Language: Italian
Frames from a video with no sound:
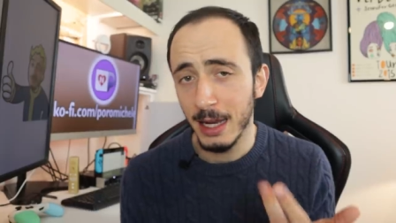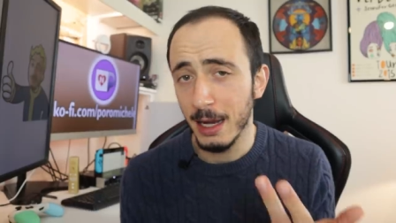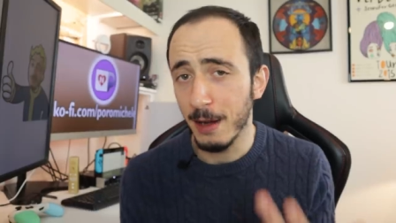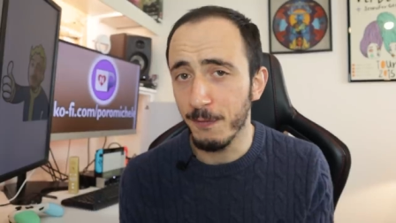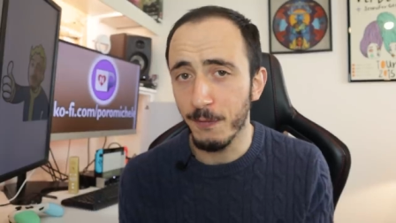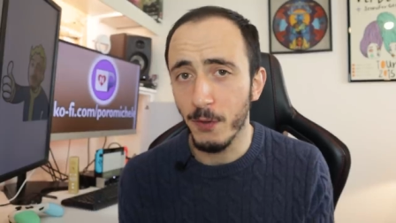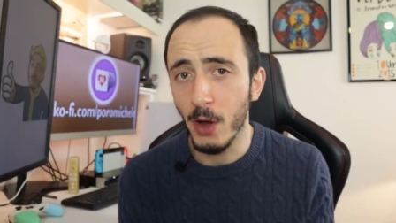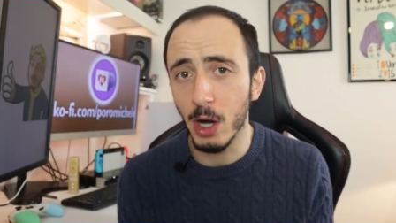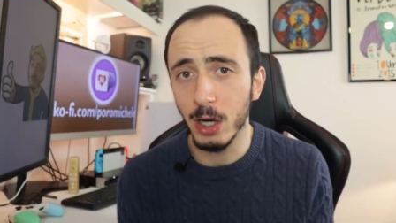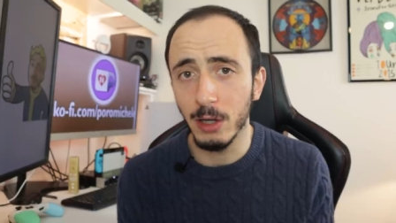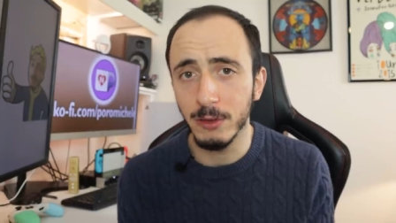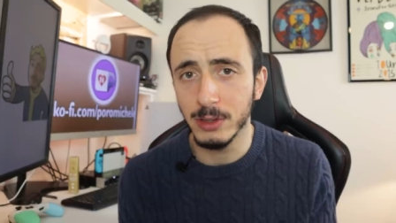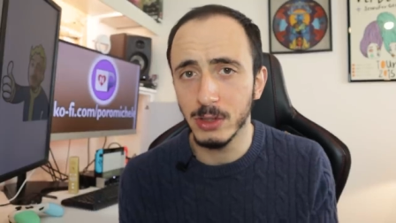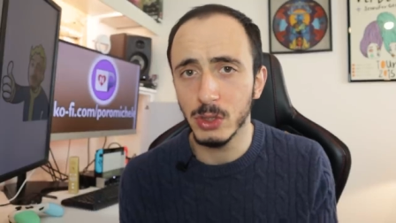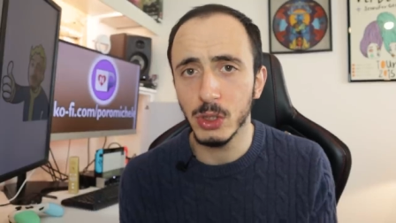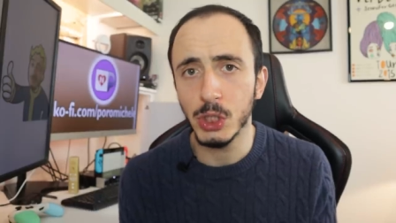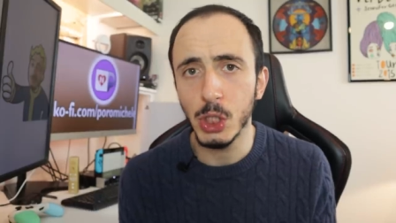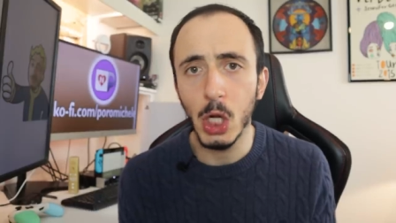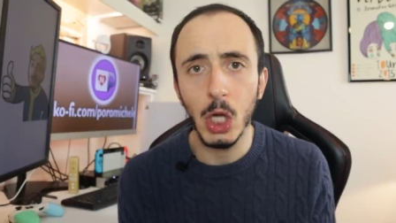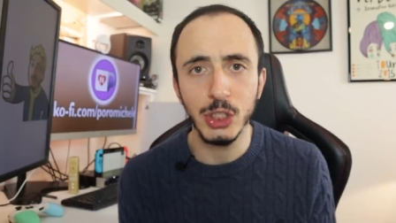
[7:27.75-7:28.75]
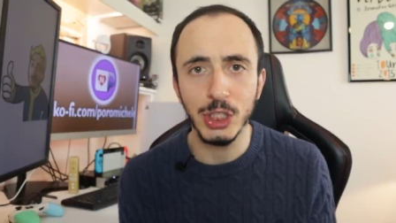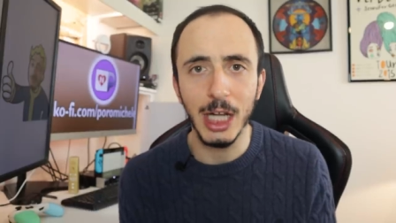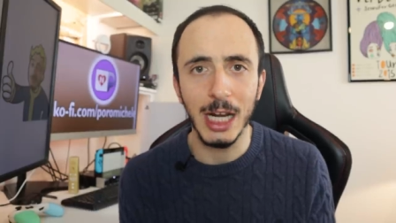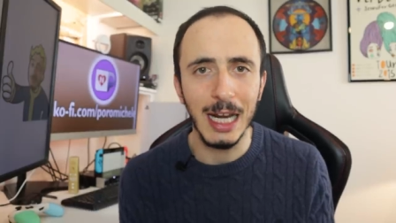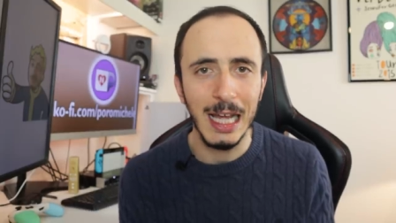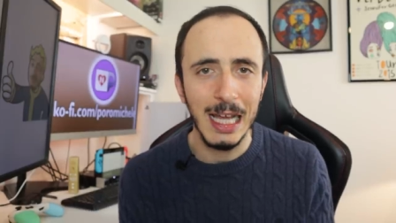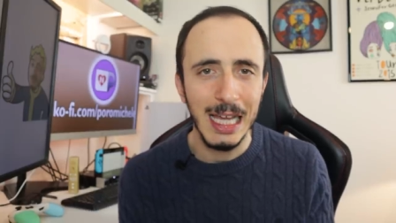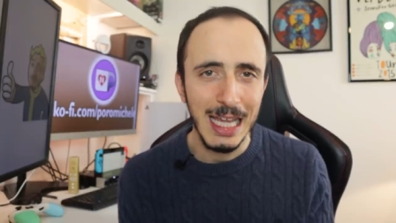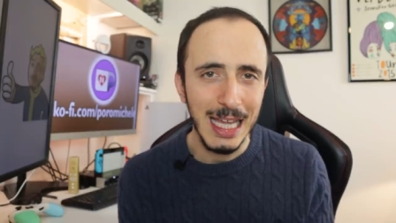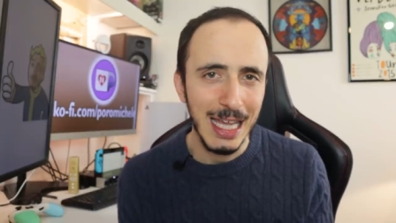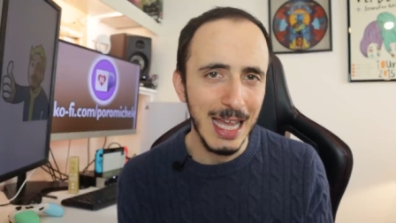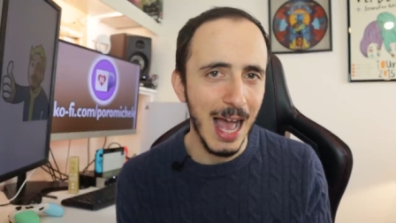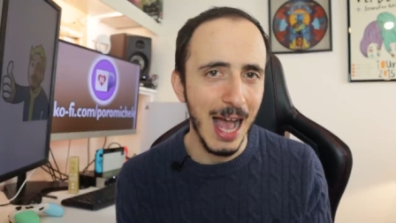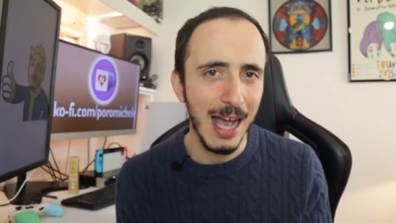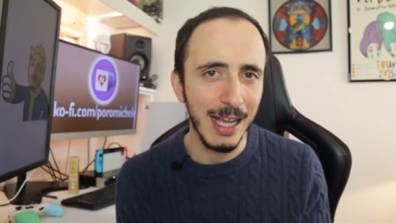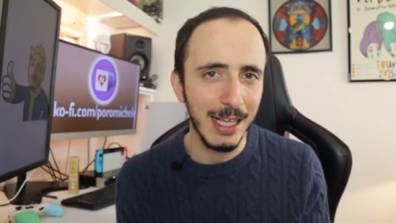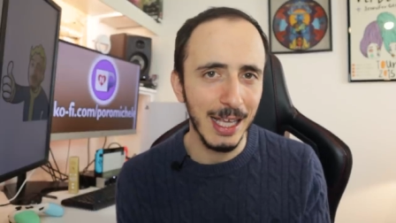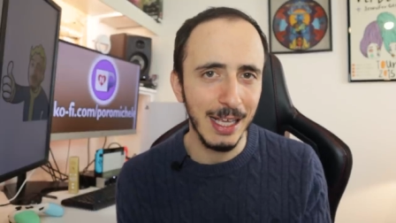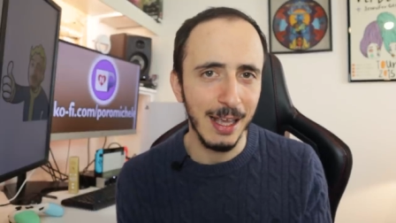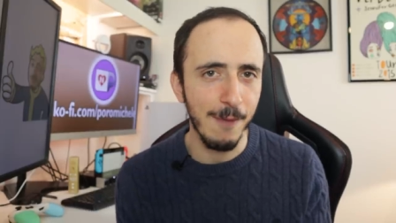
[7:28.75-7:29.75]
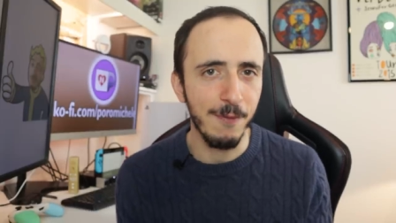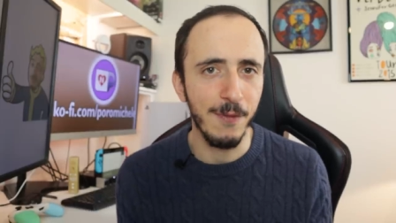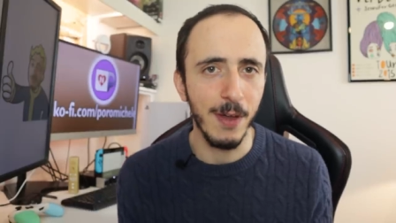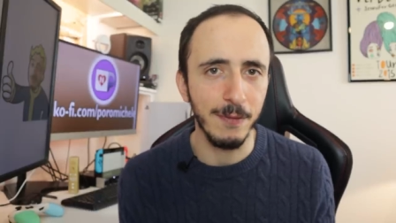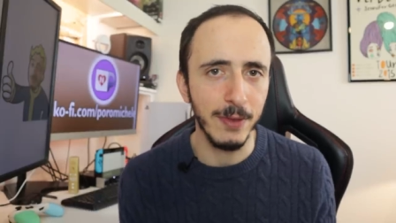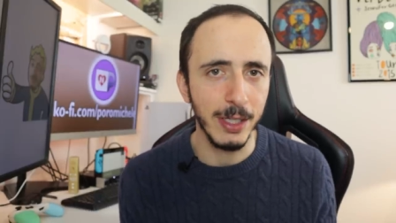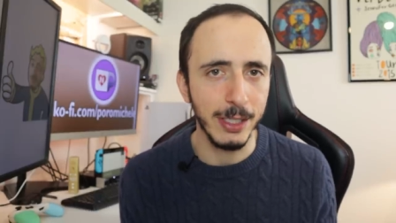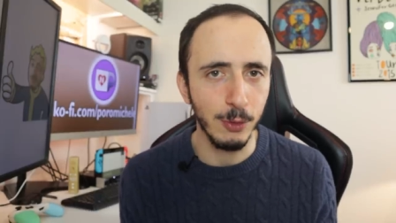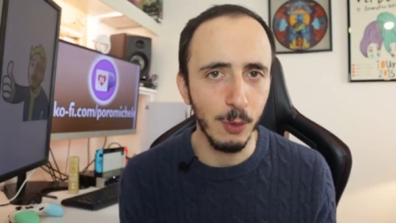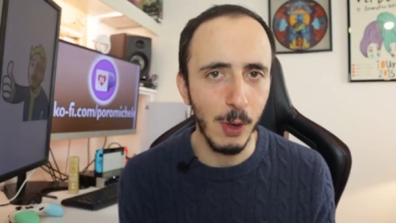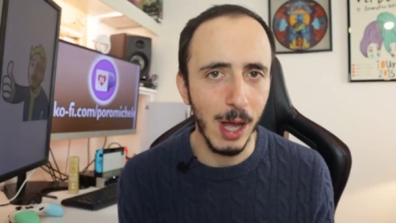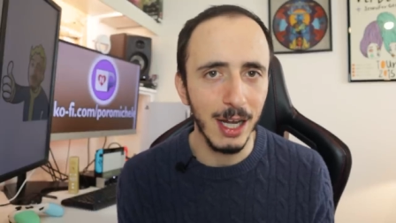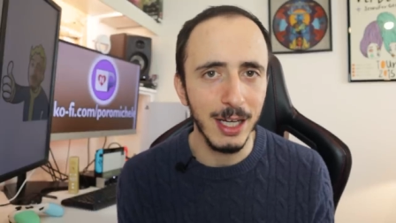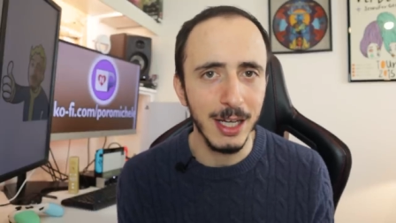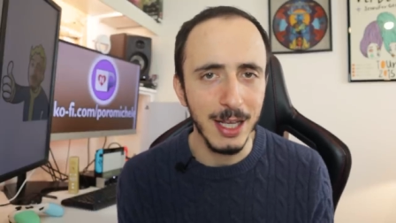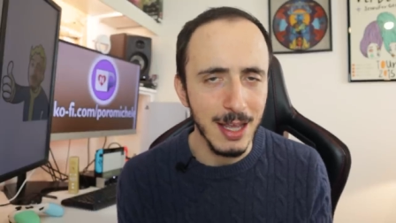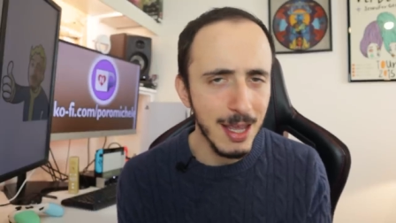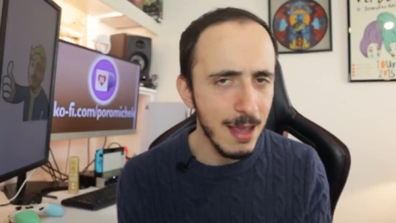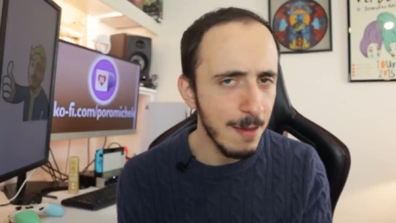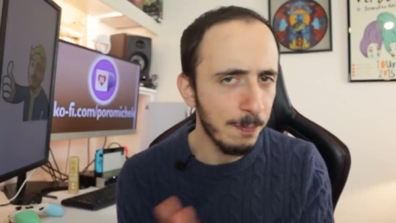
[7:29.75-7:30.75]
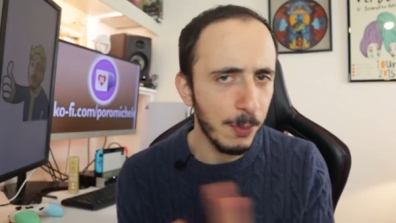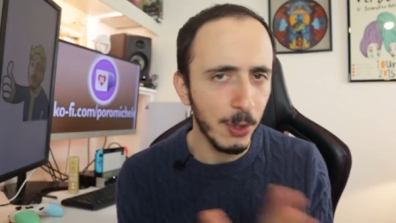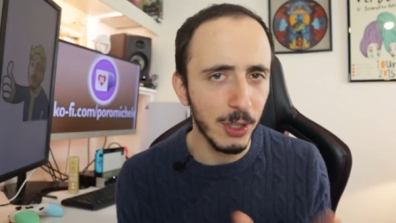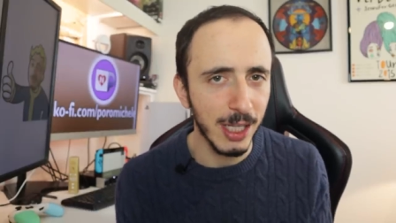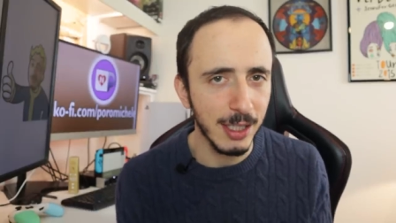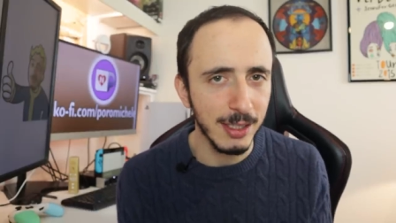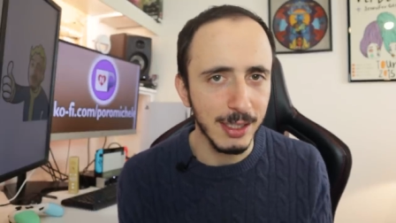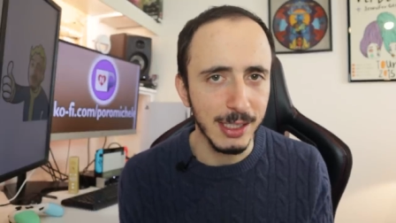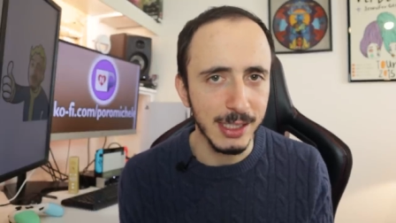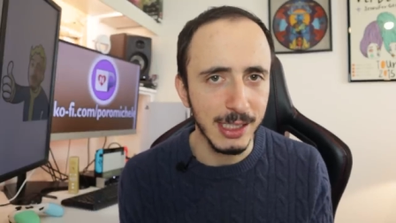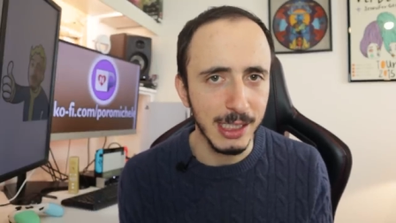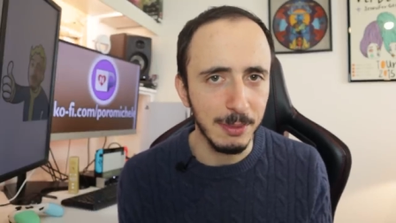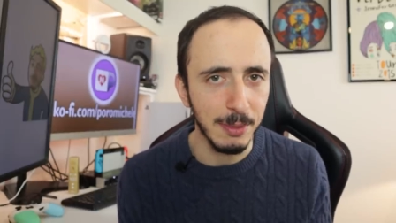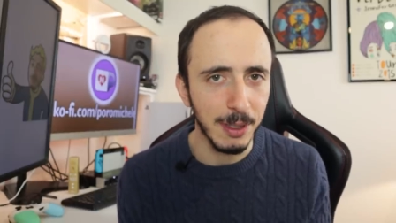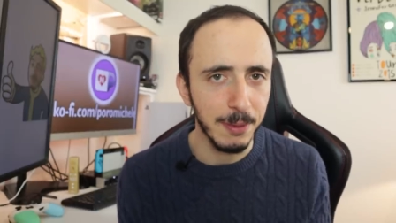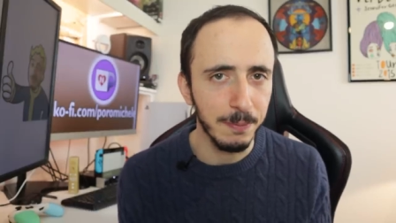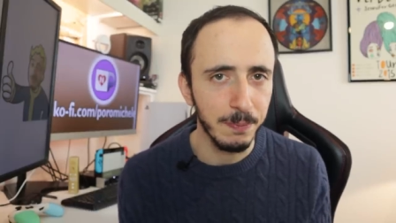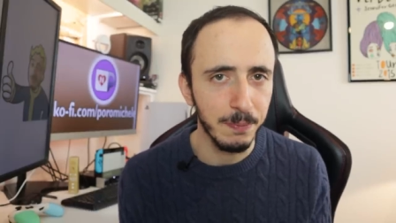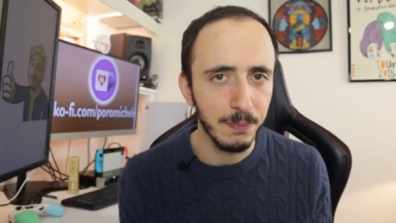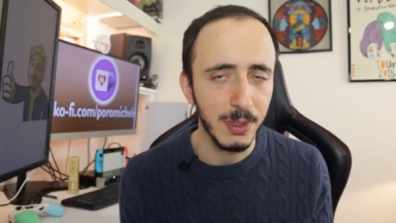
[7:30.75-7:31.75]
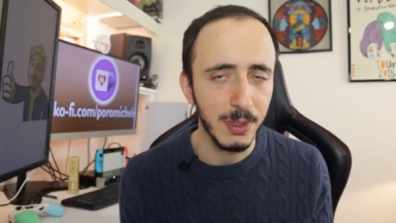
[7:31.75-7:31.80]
il follow sui social e anche i caffè virtuali, importantissimi.